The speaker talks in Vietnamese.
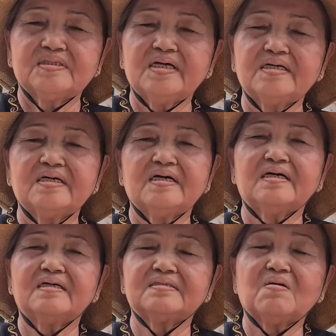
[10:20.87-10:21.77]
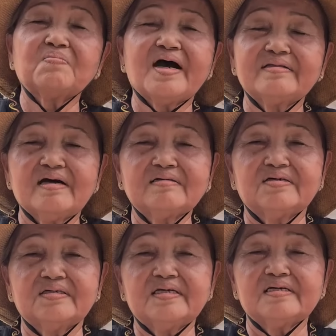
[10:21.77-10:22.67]
thì uh, trong 3 tháng
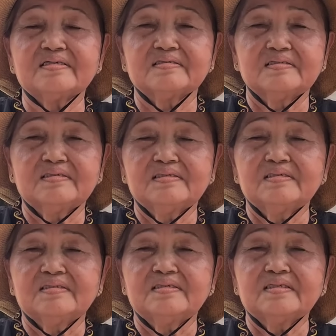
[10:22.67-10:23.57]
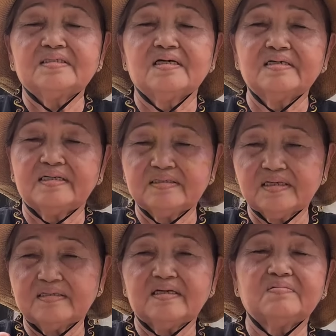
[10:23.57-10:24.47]
nữa nha cái sự hành
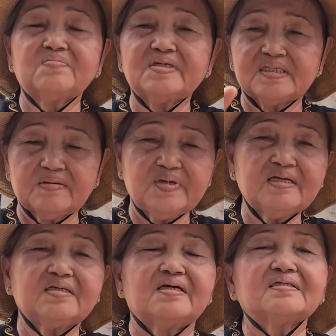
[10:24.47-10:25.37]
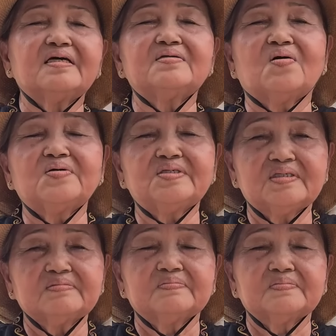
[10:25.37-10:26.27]
trình ổng sẽ biến chuyển thay đổi nữa